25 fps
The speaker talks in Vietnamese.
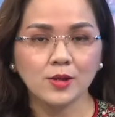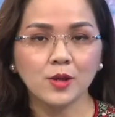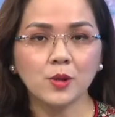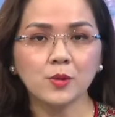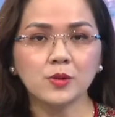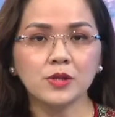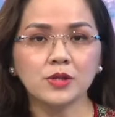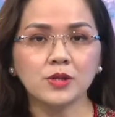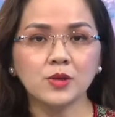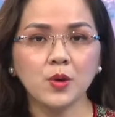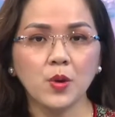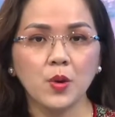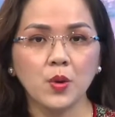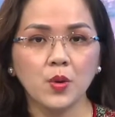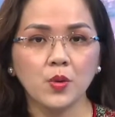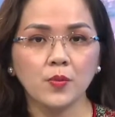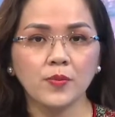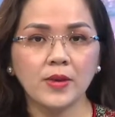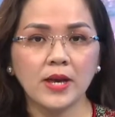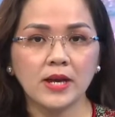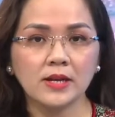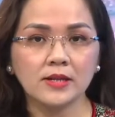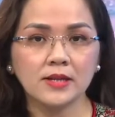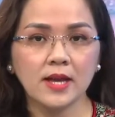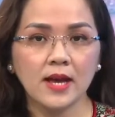Thiếu tướng
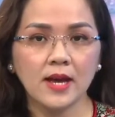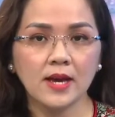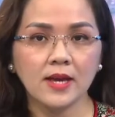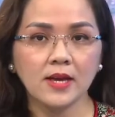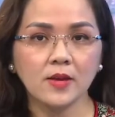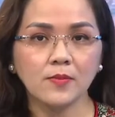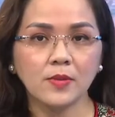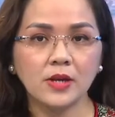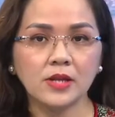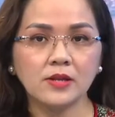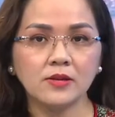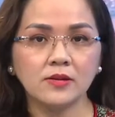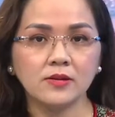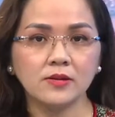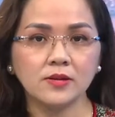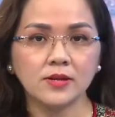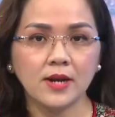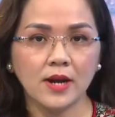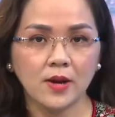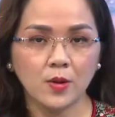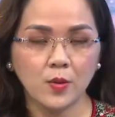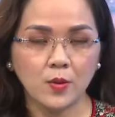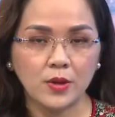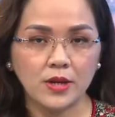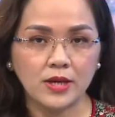Hồ Văn Thái, Bí thư
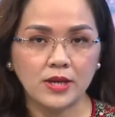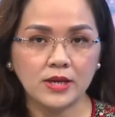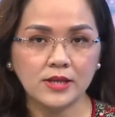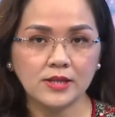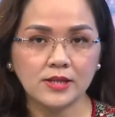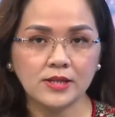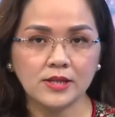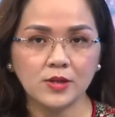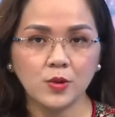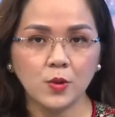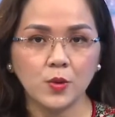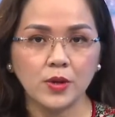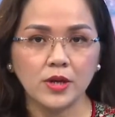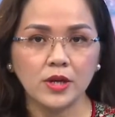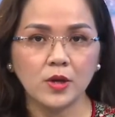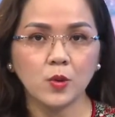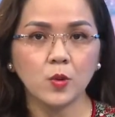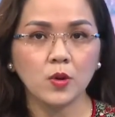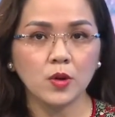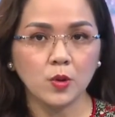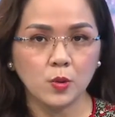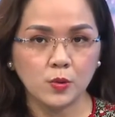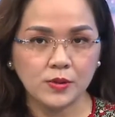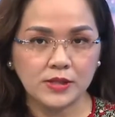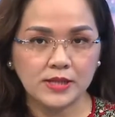Đảng ủy, Chính ủy
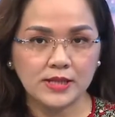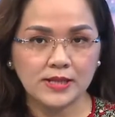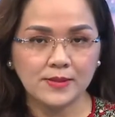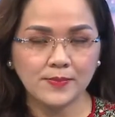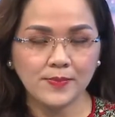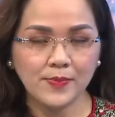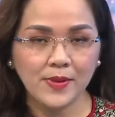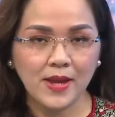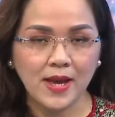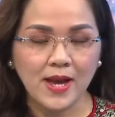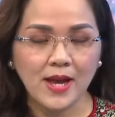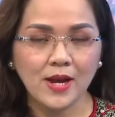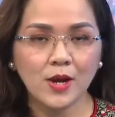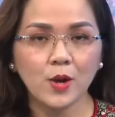Quân khu chín,